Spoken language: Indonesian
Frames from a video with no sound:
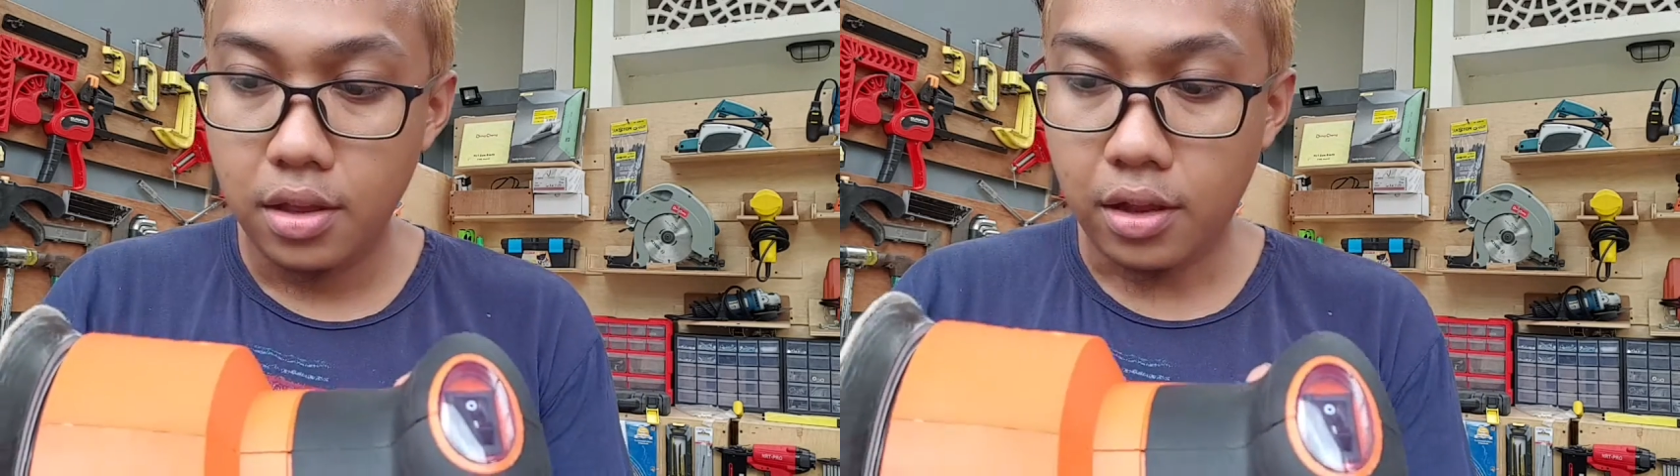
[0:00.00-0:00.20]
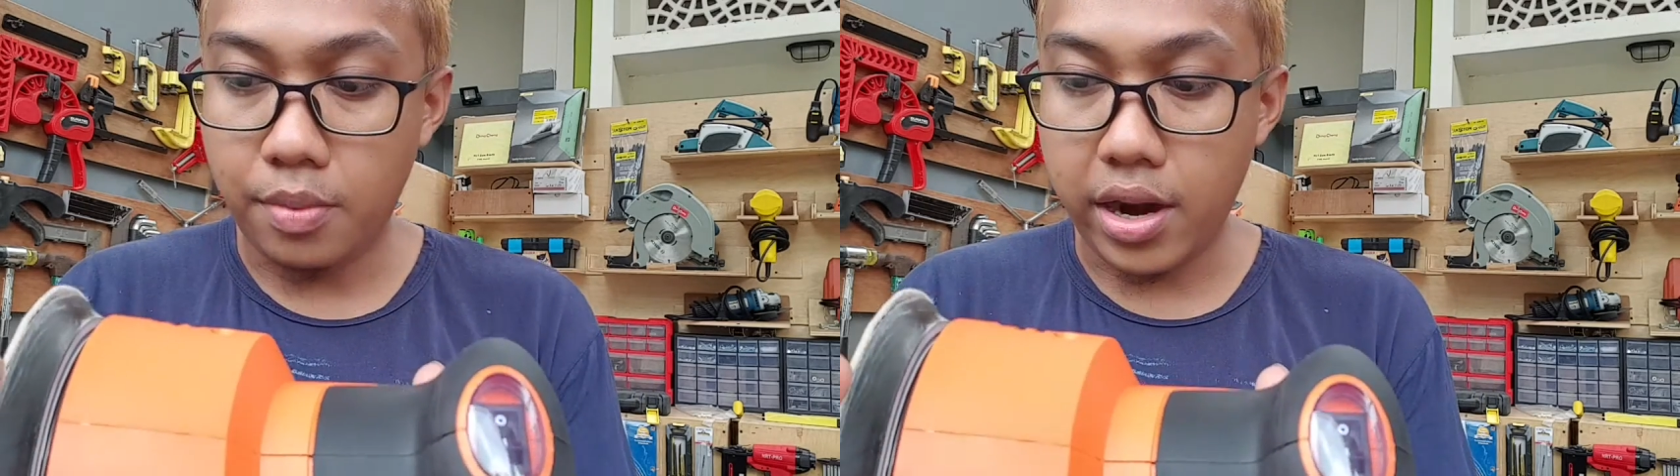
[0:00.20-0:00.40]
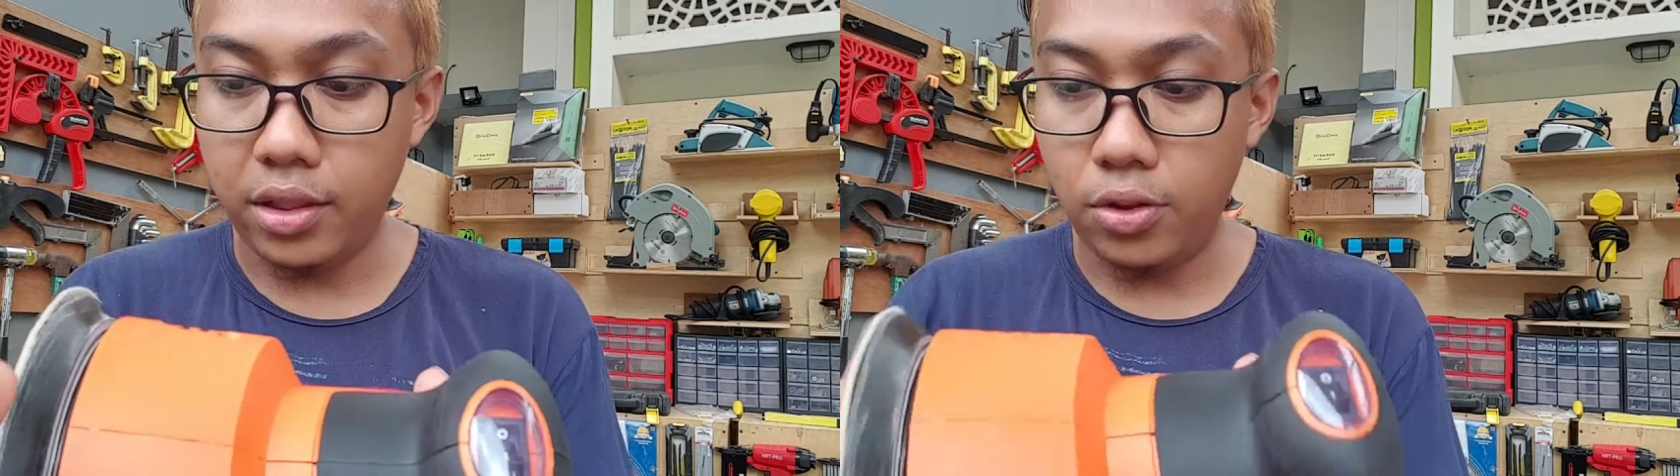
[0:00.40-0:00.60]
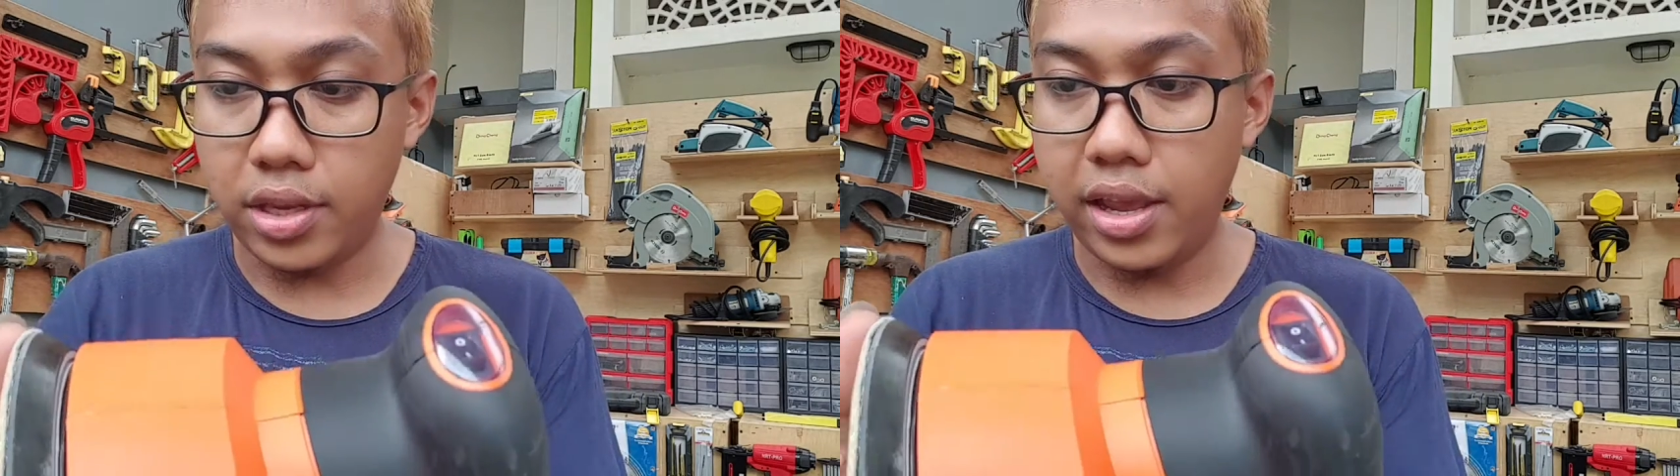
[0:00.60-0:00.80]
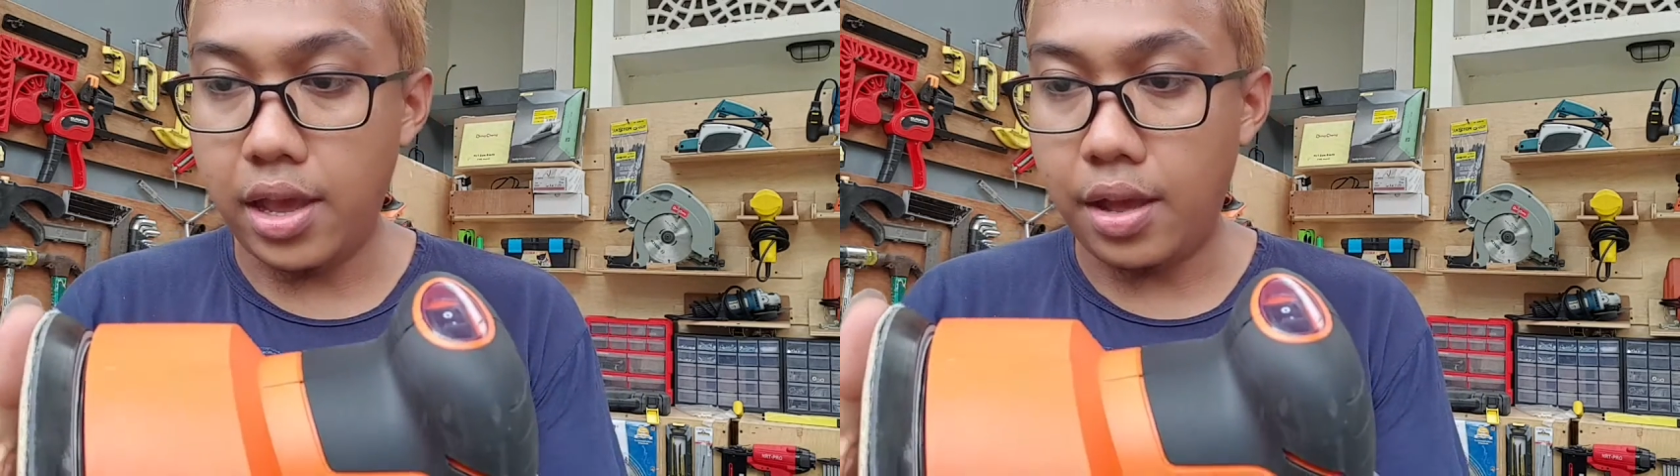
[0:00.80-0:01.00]
kemarin tuh
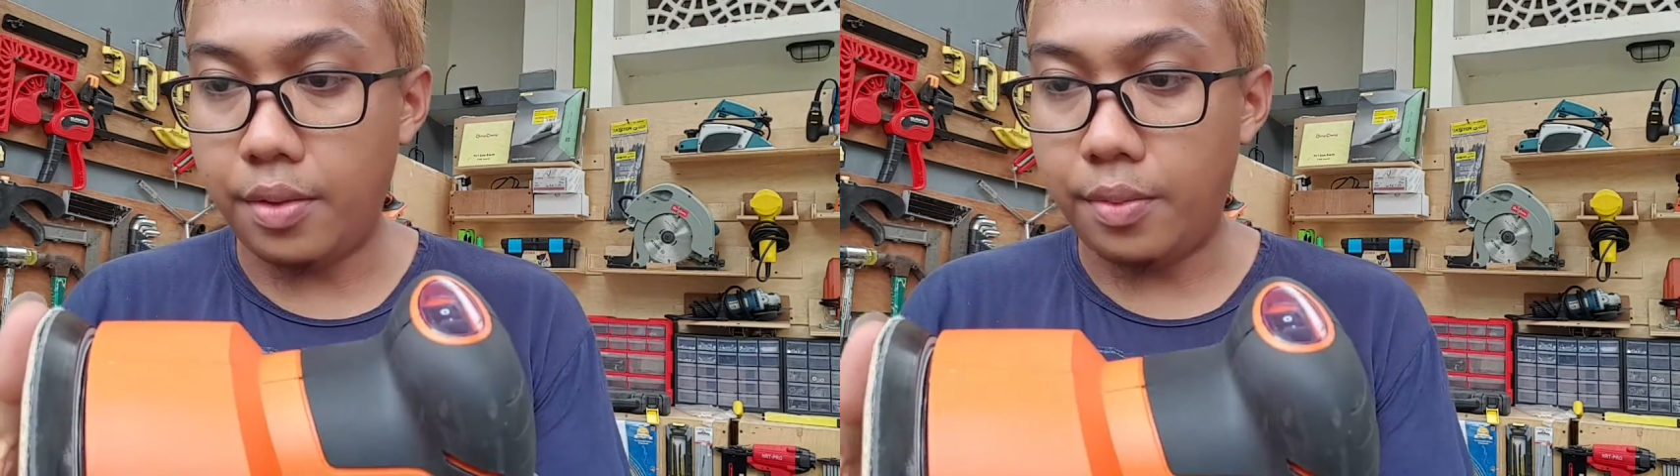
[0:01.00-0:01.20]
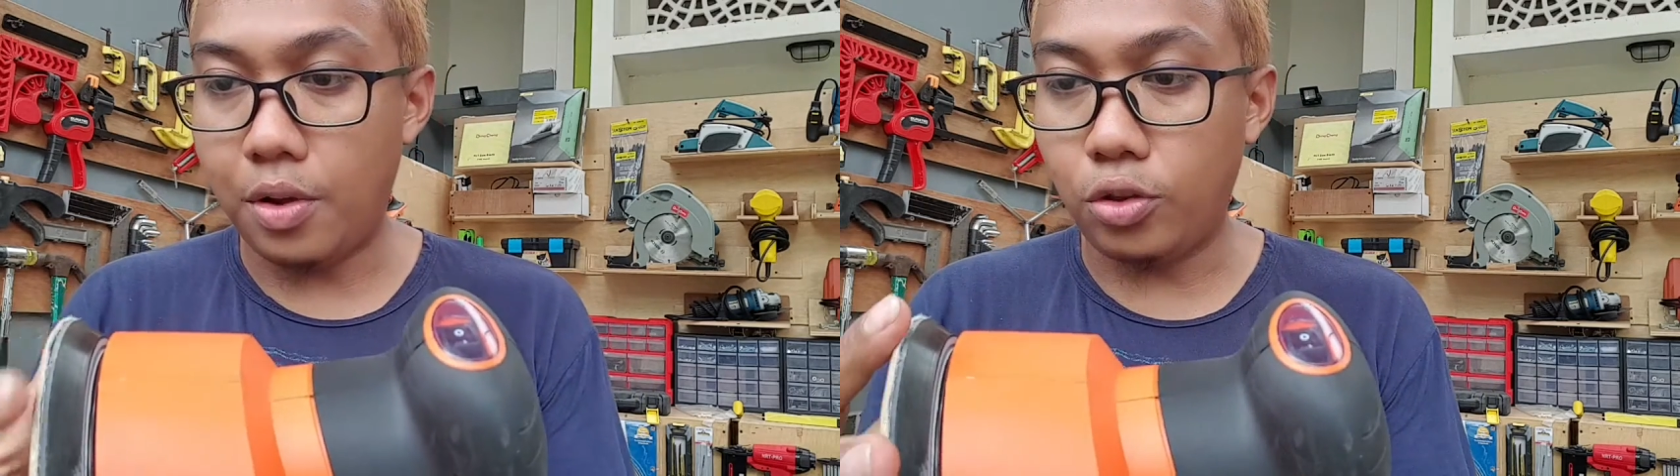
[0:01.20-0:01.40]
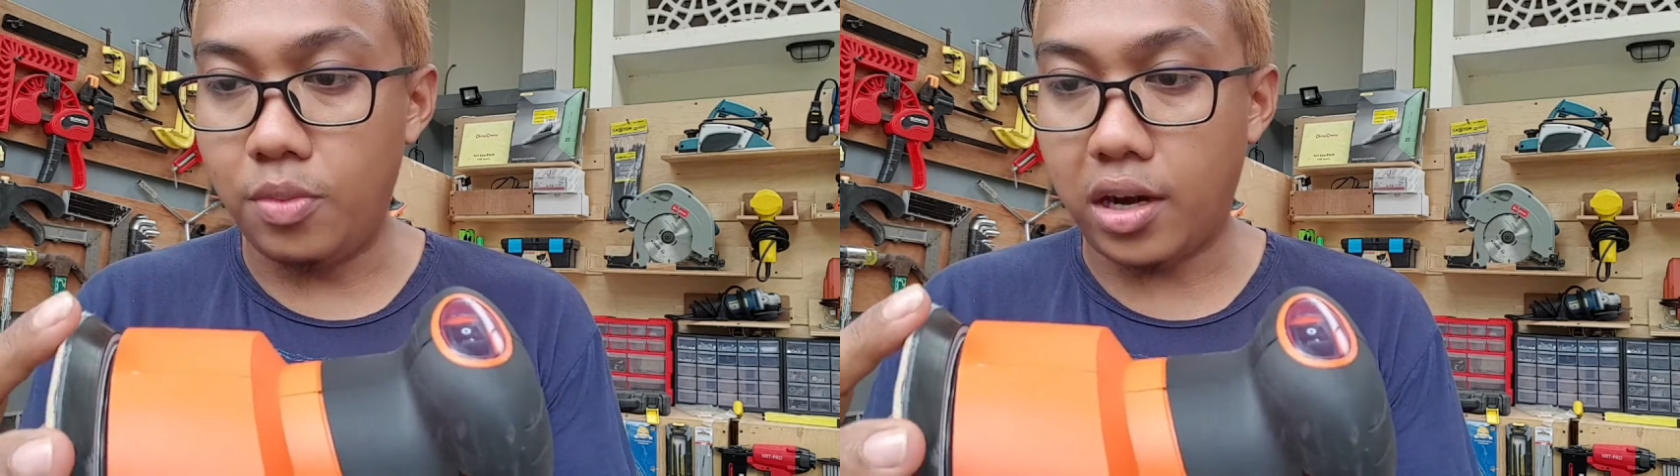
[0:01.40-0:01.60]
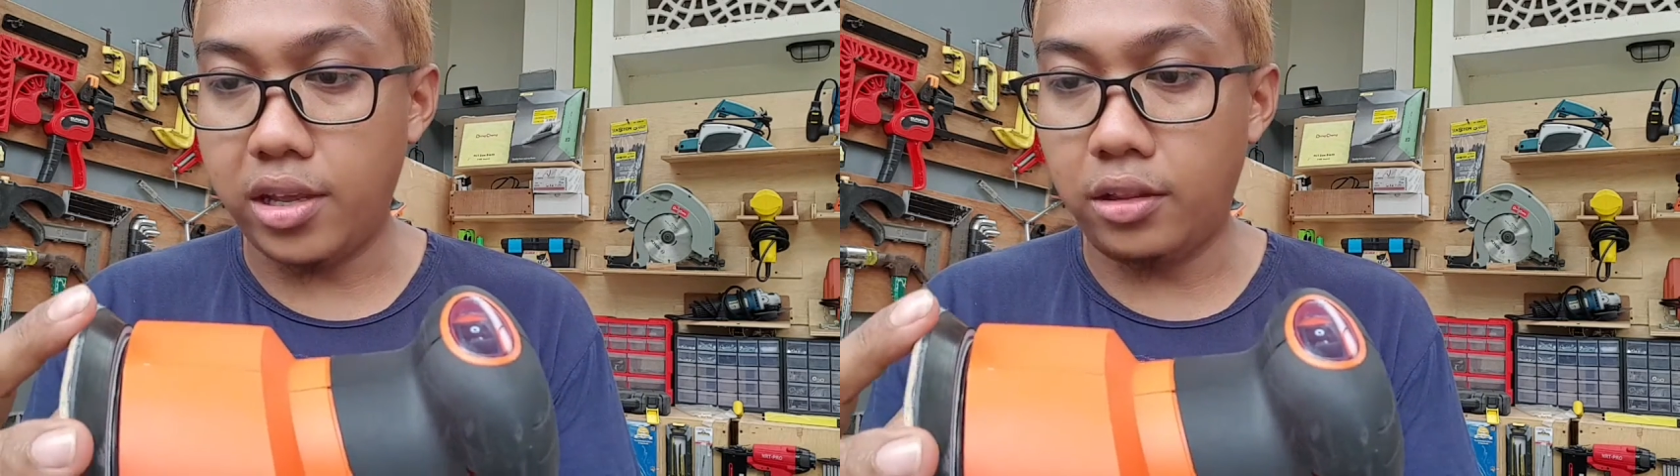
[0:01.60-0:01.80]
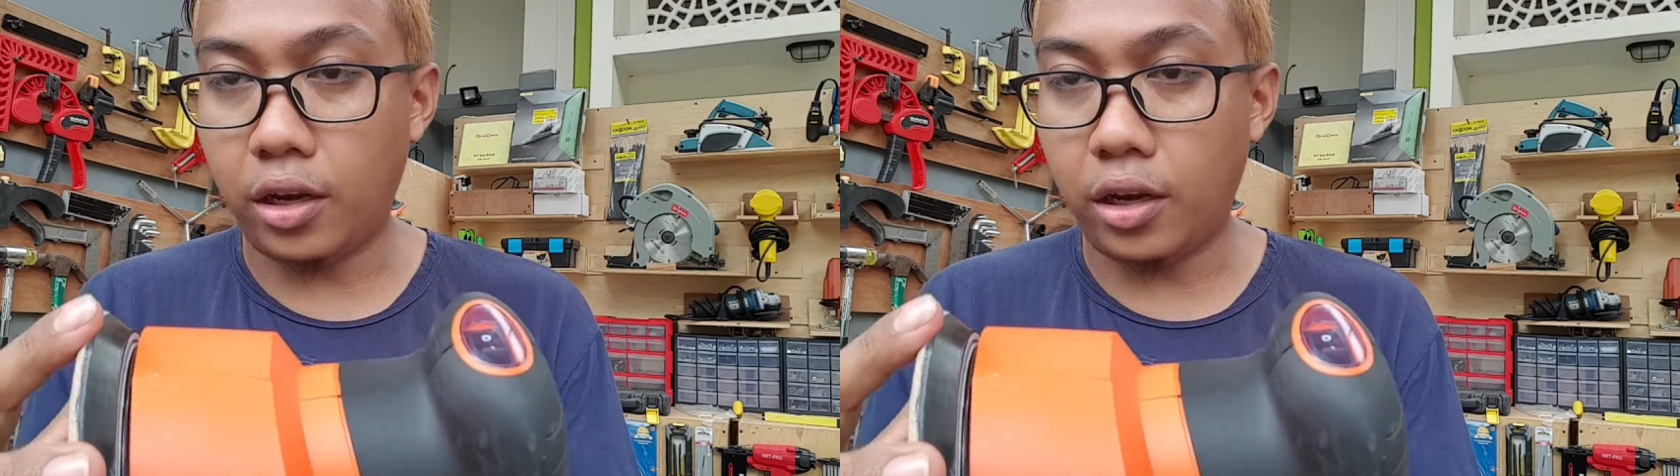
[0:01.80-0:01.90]
saya waktu mengerjain